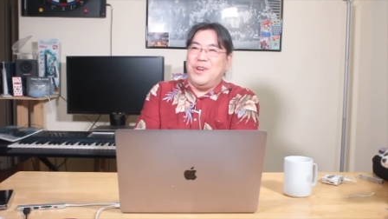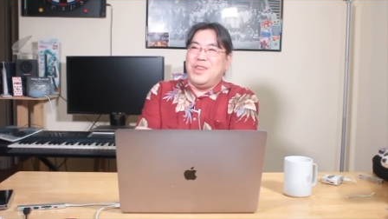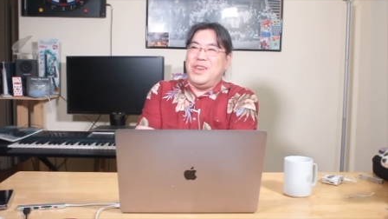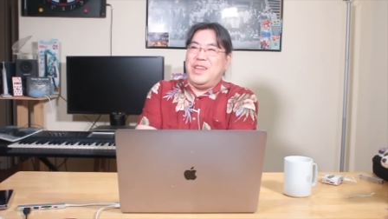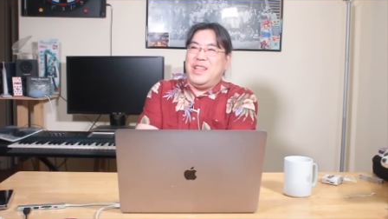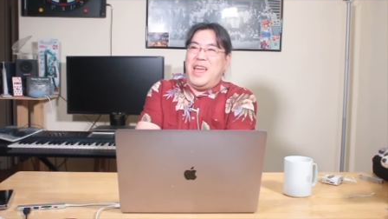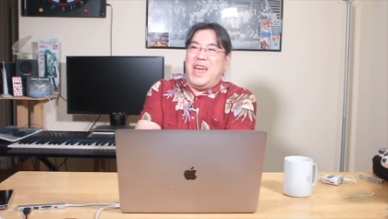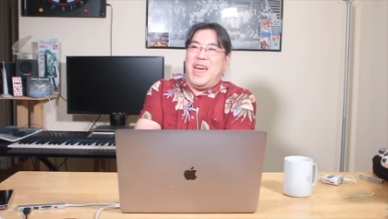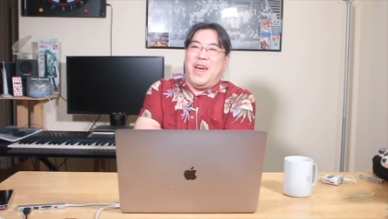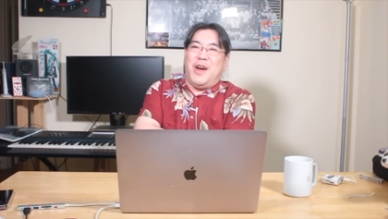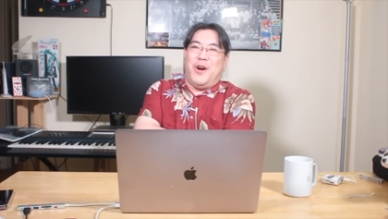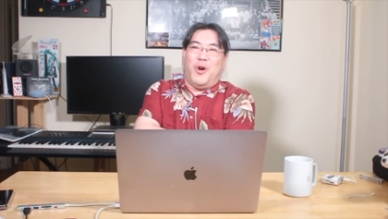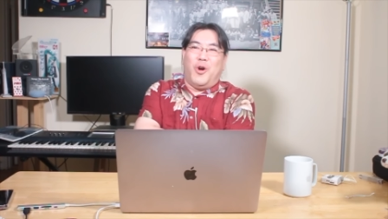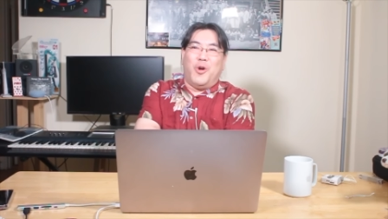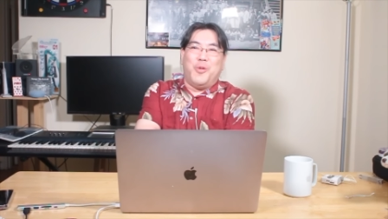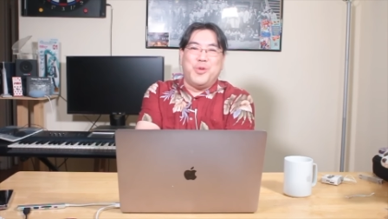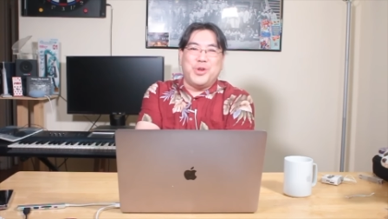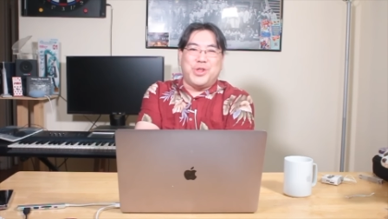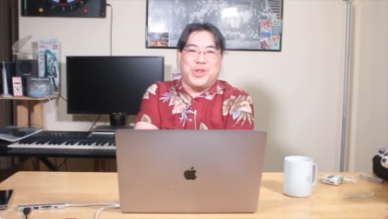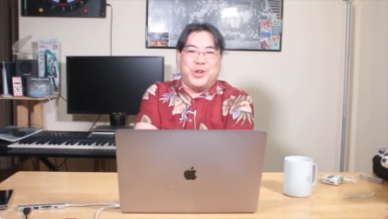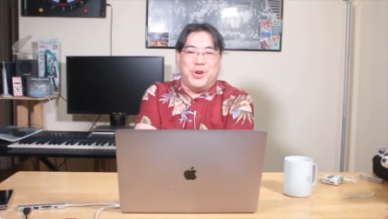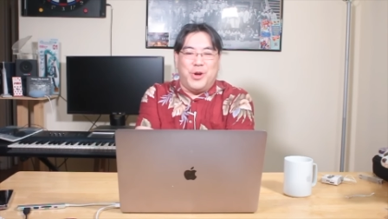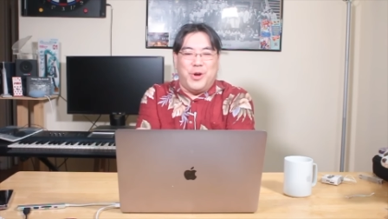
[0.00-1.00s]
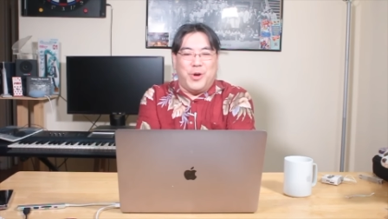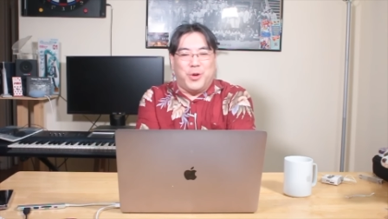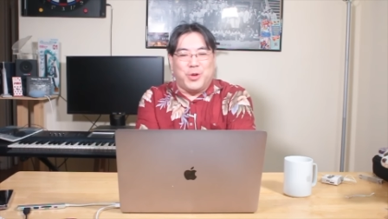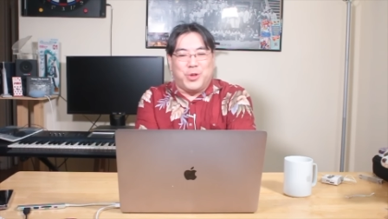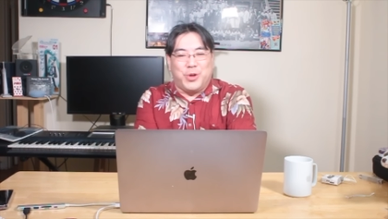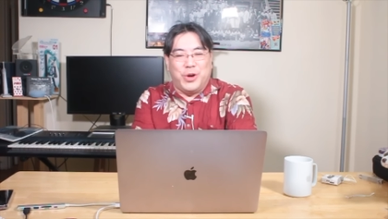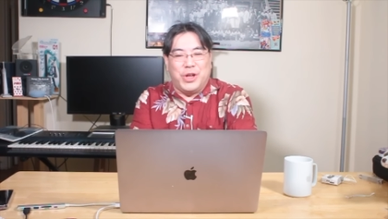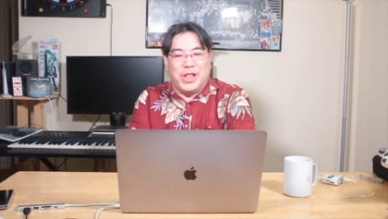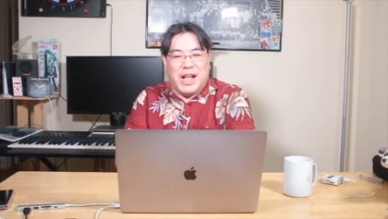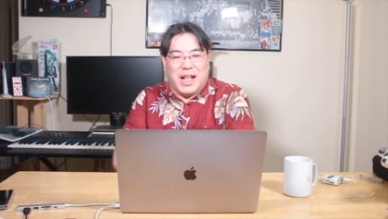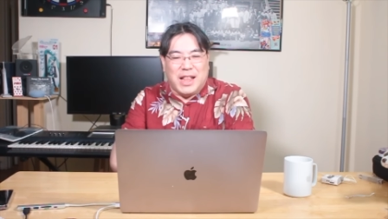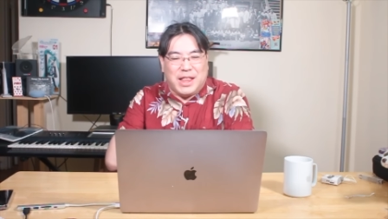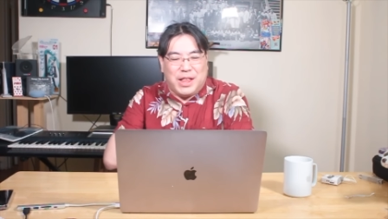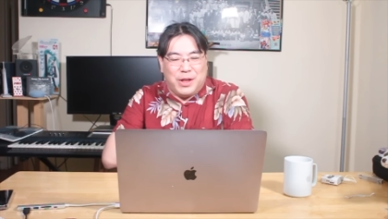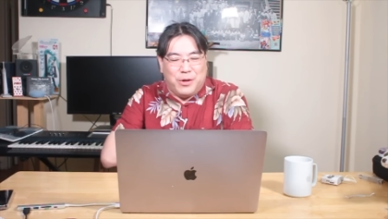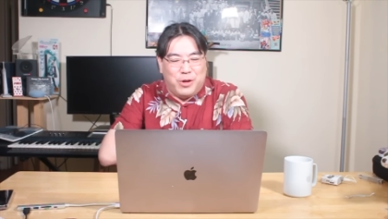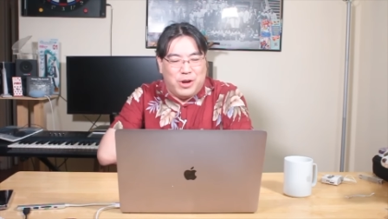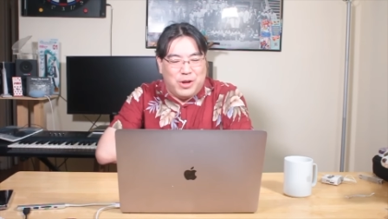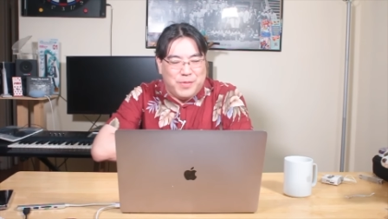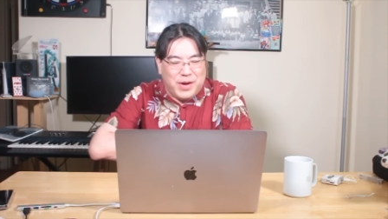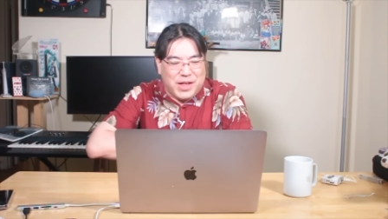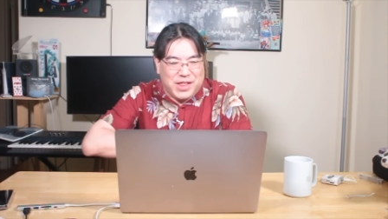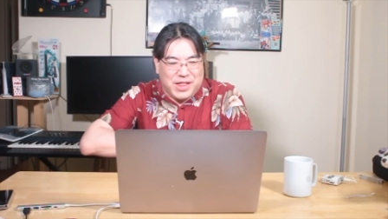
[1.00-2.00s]
にね、面白いことになって
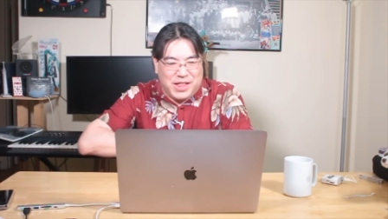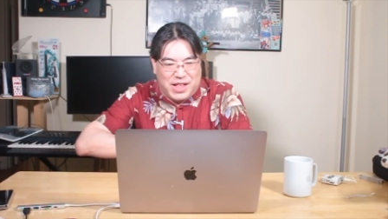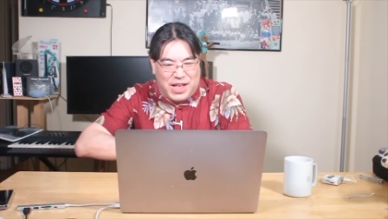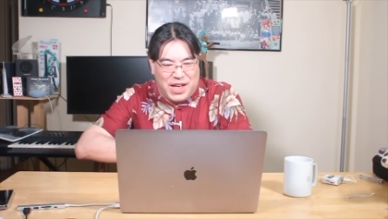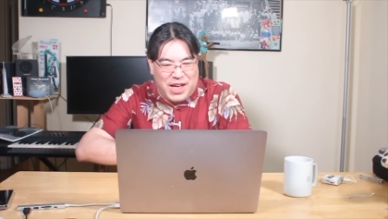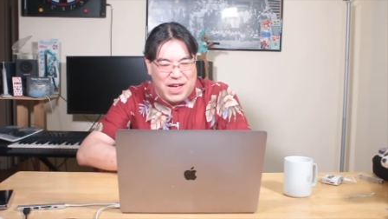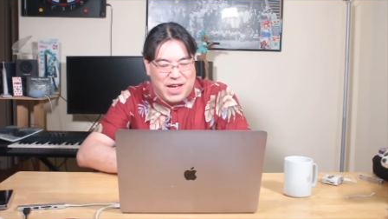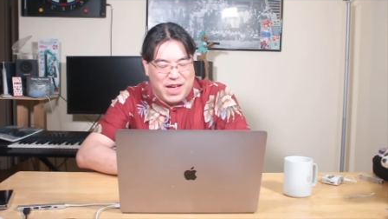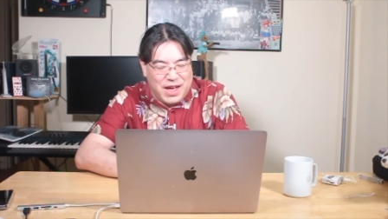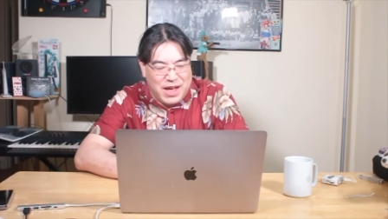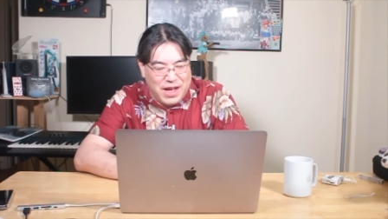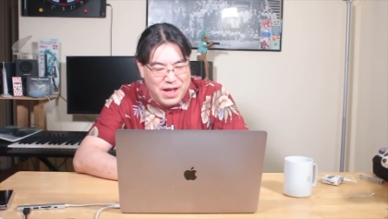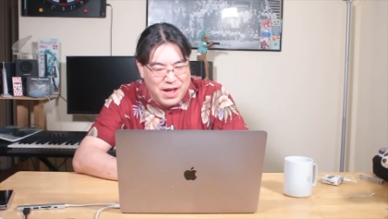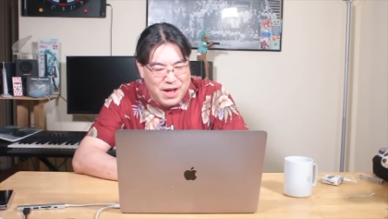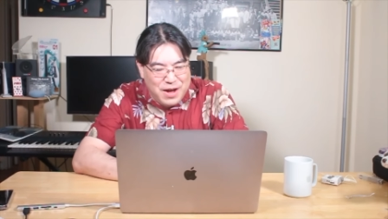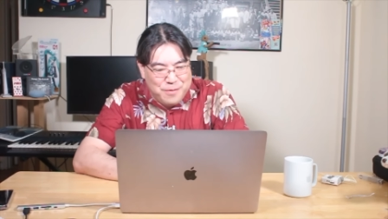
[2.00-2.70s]
おりまして、